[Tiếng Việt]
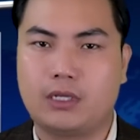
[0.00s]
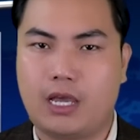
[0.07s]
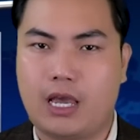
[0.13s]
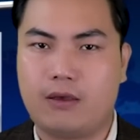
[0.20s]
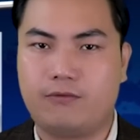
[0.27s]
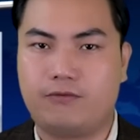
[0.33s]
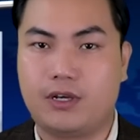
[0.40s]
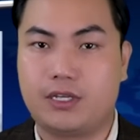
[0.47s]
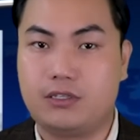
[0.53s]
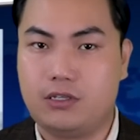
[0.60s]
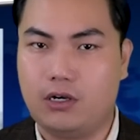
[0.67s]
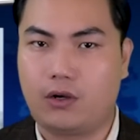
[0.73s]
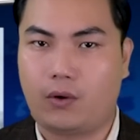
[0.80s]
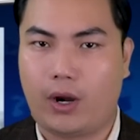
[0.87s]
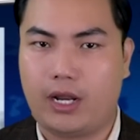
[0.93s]
Nga và
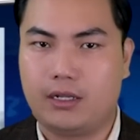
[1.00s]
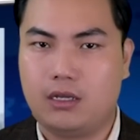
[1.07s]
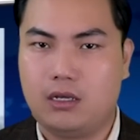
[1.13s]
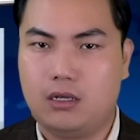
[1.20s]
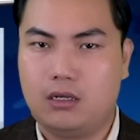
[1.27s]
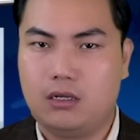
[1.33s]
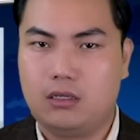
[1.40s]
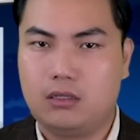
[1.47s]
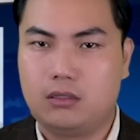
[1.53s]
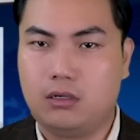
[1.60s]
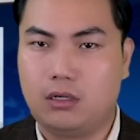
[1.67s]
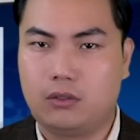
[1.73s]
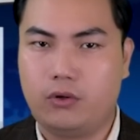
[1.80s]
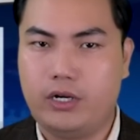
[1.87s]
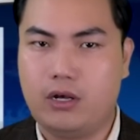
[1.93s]
Ukraine
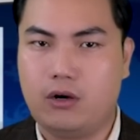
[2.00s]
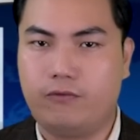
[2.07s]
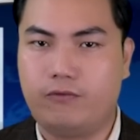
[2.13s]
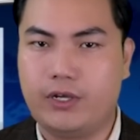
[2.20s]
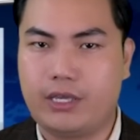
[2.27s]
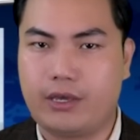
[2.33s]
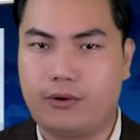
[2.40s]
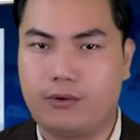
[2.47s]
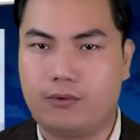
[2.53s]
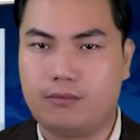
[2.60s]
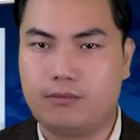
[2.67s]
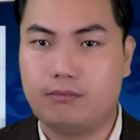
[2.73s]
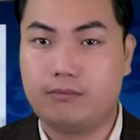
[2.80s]
thường đối đầu với nhau